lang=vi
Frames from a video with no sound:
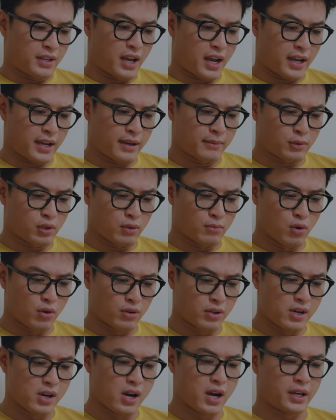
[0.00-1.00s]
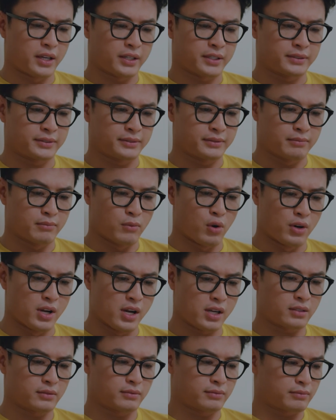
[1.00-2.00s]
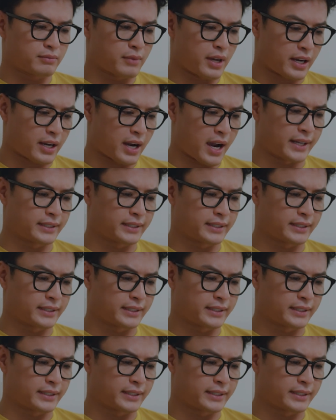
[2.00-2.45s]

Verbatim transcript: nhà em có bốn người bố đức mẹ